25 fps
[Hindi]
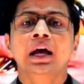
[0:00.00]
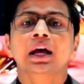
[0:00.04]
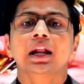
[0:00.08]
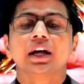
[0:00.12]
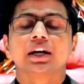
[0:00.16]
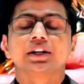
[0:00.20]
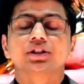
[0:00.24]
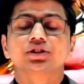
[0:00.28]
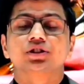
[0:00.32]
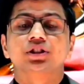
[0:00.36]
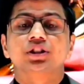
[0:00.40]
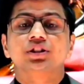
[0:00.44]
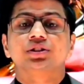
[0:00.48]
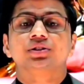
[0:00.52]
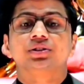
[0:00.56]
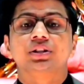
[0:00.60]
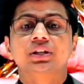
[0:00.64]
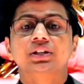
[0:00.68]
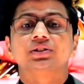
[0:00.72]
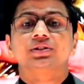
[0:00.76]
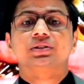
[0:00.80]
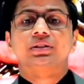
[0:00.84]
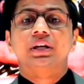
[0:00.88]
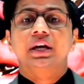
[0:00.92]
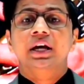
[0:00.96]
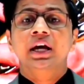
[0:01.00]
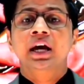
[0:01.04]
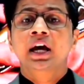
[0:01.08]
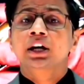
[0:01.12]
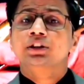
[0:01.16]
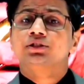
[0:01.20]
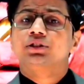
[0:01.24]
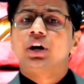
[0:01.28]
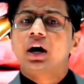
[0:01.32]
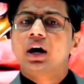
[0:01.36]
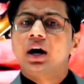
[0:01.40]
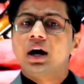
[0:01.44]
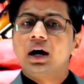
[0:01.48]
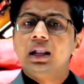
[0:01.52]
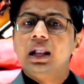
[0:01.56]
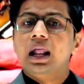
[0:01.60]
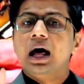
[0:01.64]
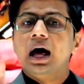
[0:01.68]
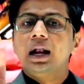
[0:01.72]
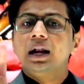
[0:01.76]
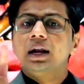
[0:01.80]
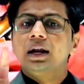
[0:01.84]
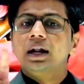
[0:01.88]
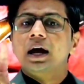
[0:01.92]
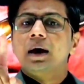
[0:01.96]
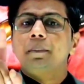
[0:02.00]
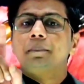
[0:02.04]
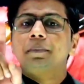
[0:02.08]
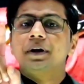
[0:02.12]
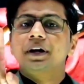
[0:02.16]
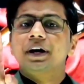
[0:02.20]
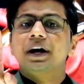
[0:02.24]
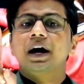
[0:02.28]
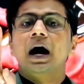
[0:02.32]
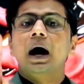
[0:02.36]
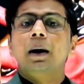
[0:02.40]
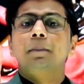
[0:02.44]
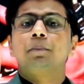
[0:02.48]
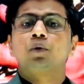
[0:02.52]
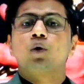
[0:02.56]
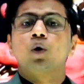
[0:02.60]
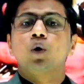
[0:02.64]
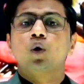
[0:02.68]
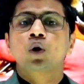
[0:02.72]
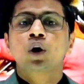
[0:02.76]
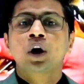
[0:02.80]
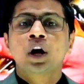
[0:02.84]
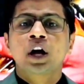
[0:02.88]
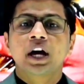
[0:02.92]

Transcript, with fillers: लेकिन जिस दिन से छंगालाल ने अपने आप को